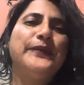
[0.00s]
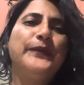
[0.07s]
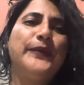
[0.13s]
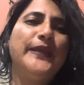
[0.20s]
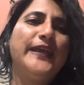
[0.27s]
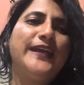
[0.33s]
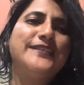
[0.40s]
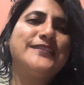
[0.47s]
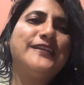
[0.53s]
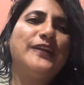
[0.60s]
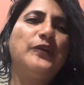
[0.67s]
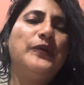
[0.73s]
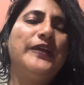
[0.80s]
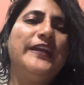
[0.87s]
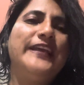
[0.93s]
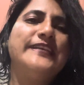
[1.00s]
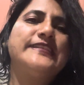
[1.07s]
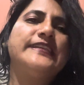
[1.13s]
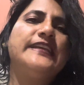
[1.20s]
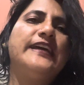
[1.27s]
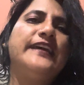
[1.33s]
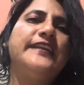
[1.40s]
क्योंकि आजकल ऑयल
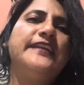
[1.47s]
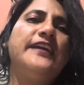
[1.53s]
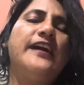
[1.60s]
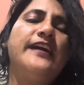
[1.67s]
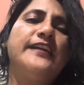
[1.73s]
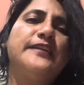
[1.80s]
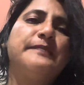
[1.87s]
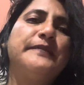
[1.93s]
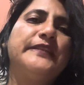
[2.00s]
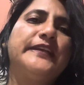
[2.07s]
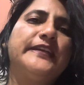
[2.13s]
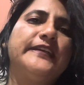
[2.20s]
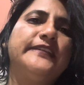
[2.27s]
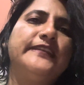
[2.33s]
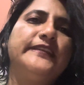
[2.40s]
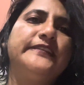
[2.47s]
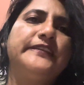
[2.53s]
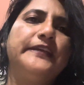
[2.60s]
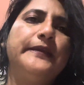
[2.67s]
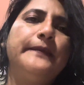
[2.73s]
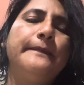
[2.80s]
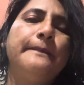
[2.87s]
ऐसे ही आ रहे हैं हार्ट पे दिक्कत
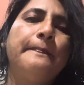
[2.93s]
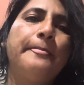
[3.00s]
देते हैं